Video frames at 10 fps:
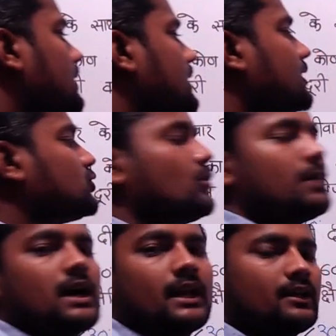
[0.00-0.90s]
एक सौ
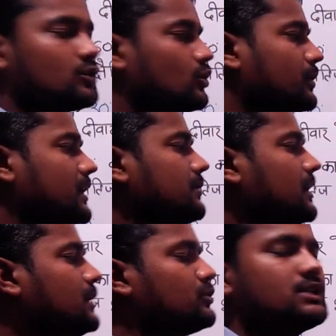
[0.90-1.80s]
बारह तो बड़ी
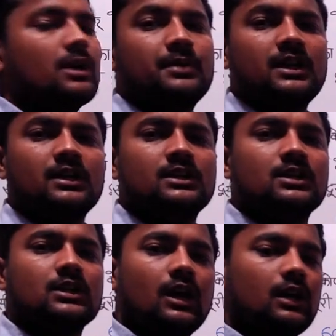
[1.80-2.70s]
वाली भुजा पर
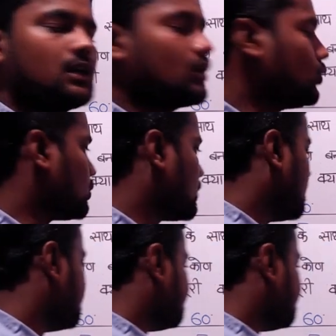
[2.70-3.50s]
अंडर रूट होगा